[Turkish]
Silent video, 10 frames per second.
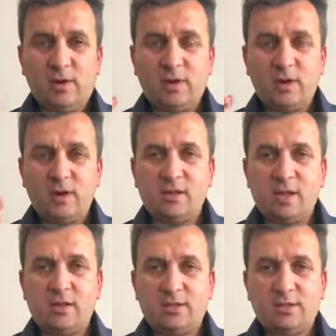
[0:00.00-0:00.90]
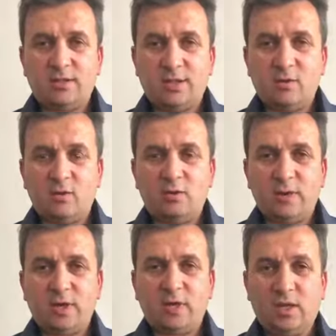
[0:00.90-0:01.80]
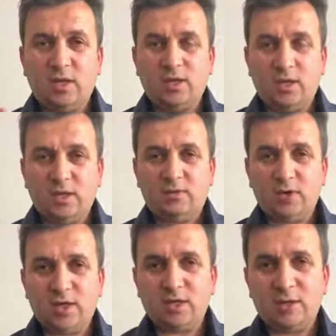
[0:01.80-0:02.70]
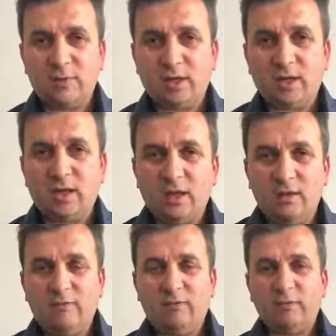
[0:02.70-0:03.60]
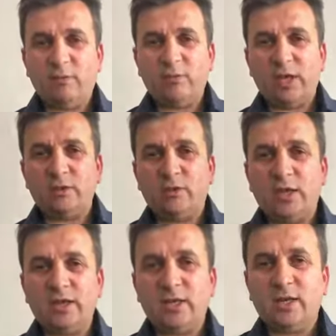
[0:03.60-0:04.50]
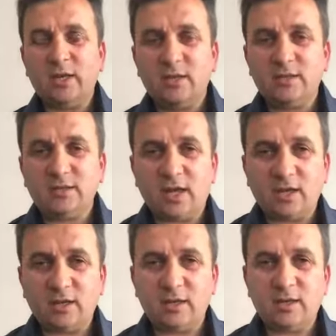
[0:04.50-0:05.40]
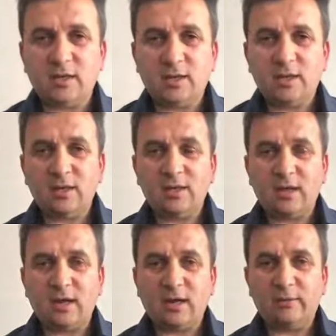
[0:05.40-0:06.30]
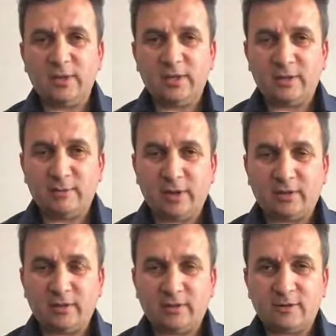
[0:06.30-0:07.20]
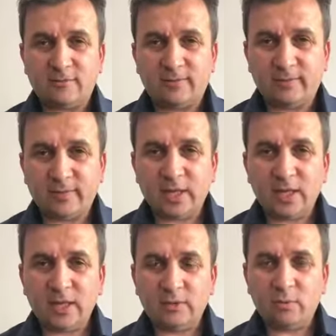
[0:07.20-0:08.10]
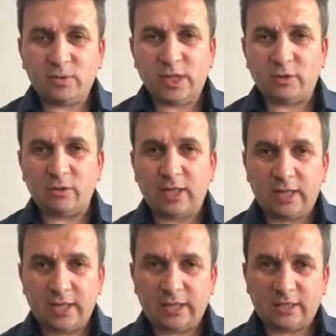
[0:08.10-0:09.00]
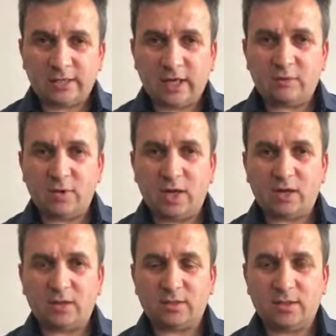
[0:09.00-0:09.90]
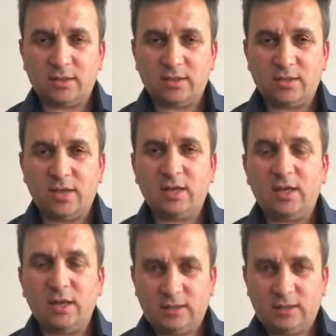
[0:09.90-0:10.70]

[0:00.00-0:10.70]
arananlar listesine konmakta, ifşa edilmekte ve bundan dolayı da saygınlığı yerle bir edilmektedir. Bundan dolayı iltica mülakatlarında